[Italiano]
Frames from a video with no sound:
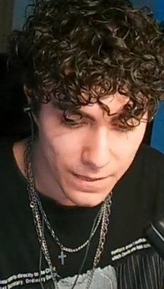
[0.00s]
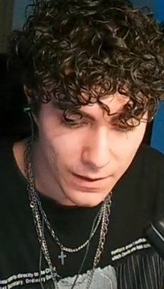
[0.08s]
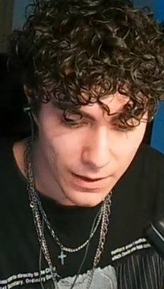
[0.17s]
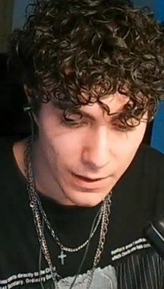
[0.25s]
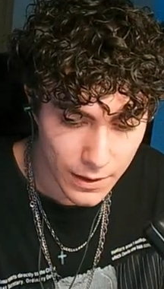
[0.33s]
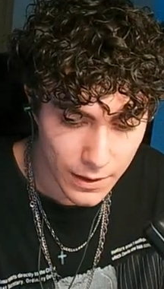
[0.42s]

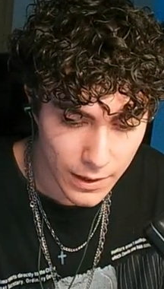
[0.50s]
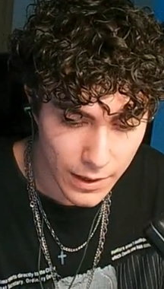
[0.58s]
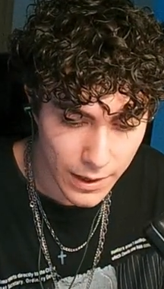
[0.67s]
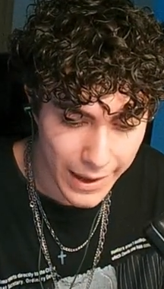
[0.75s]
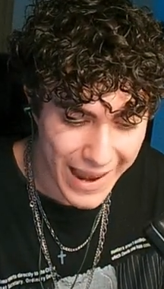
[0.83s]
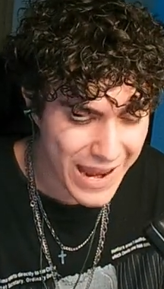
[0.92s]

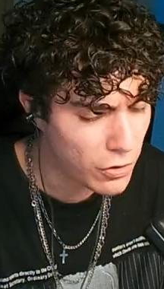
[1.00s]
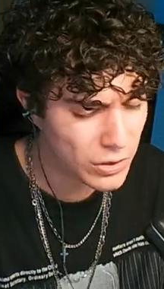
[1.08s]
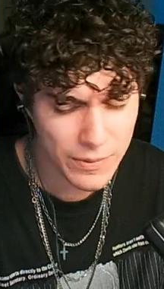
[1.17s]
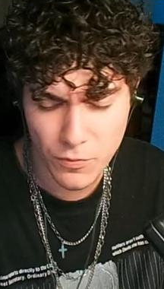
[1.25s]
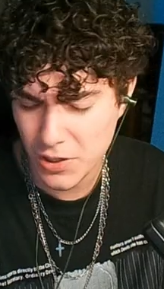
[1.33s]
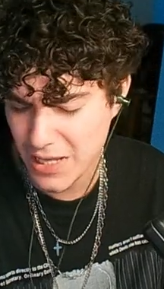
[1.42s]
E, e, lo
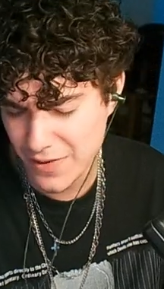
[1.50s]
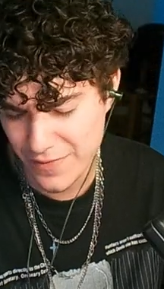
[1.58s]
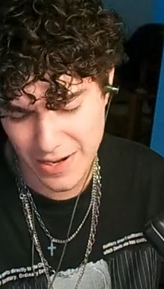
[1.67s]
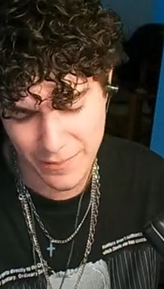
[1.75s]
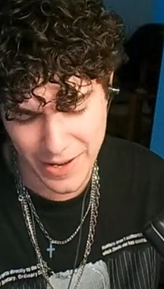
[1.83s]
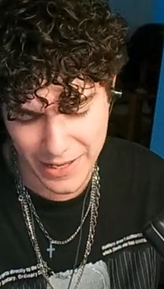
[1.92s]
demolì
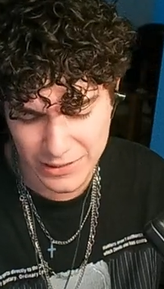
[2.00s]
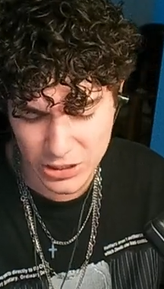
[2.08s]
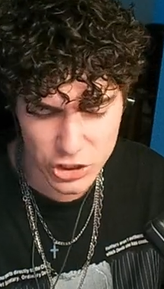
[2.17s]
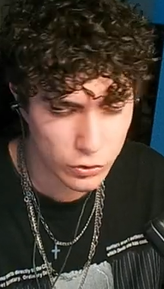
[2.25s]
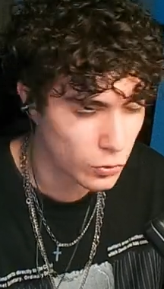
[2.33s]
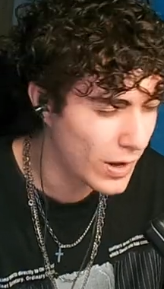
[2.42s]
veramente.
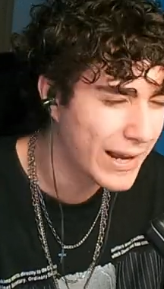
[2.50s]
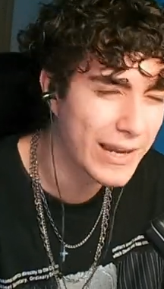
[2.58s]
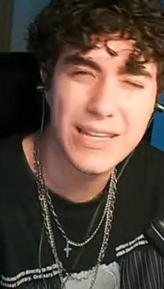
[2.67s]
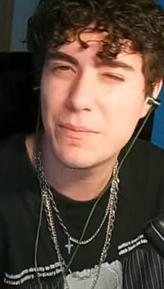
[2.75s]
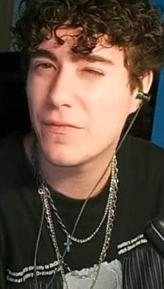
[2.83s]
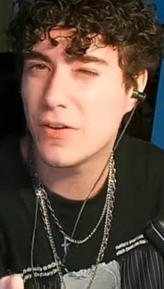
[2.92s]
Ci sono anche
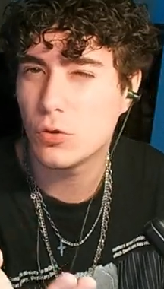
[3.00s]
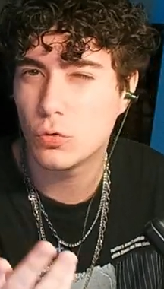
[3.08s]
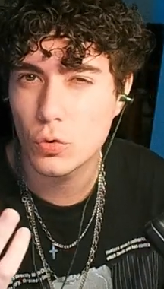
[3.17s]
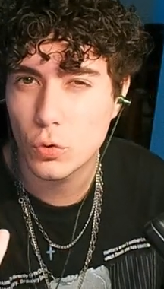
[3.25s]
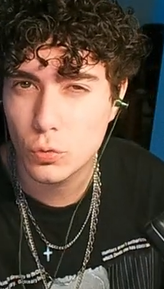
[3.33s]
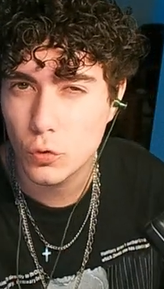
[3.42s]
dei miei video su
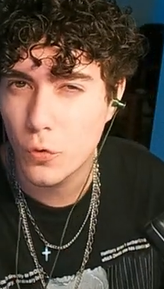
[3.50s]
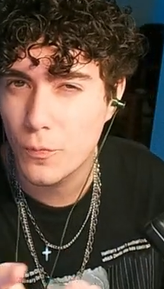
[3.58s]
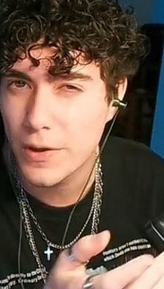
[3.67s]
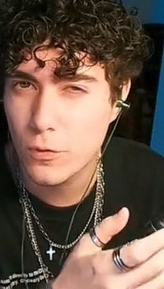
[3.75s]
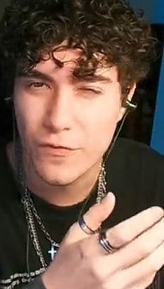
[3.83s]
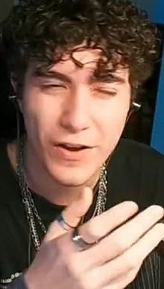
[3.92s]
YouTube
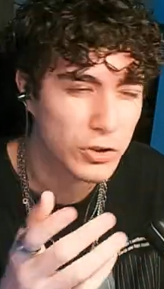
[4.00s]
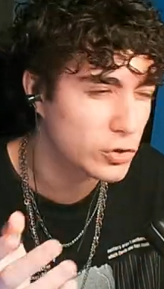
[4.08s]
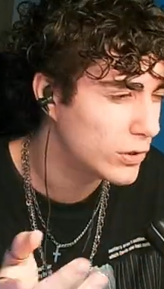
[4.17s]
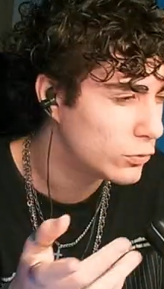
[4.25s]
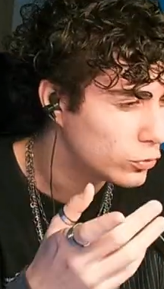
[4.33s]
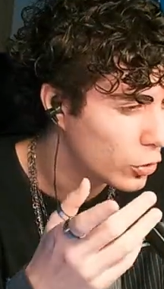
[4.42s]
in cui faccio
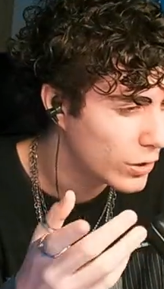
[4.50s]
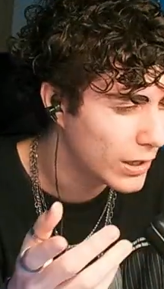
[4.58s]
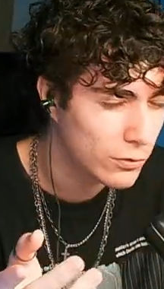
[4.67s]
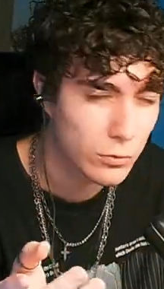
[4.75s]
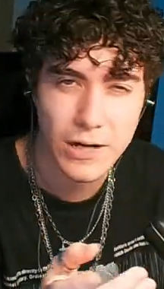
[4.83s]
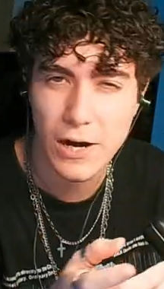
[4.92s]
dei tutorial
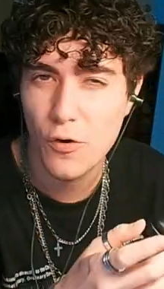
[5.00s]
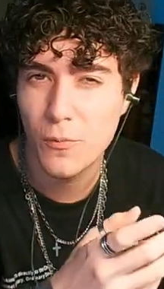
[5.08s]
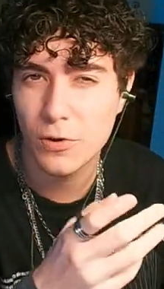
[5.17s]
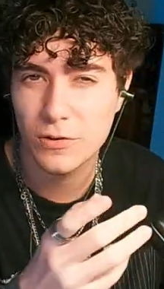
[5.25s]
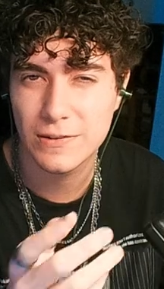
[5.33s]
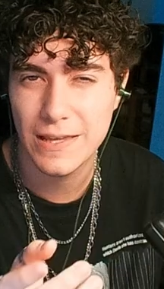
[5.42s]
su Dragon
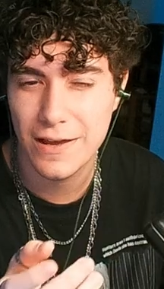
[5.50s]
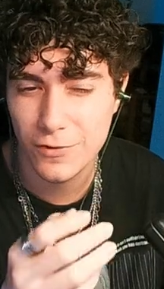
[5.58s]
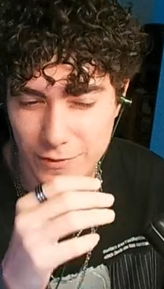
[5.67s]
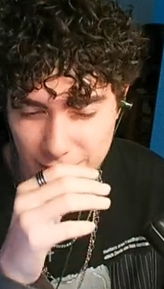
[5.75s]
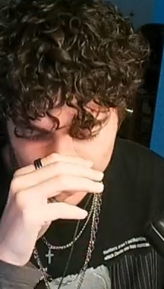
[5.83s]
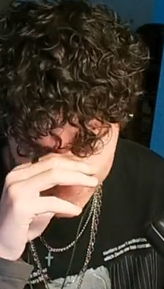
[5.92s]
Ball
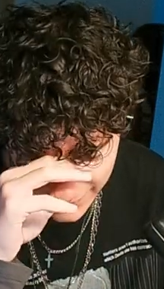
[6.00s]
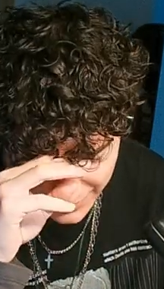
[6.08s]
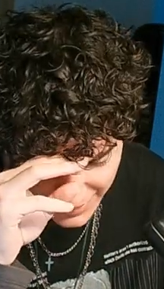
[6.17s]
Xenoverse.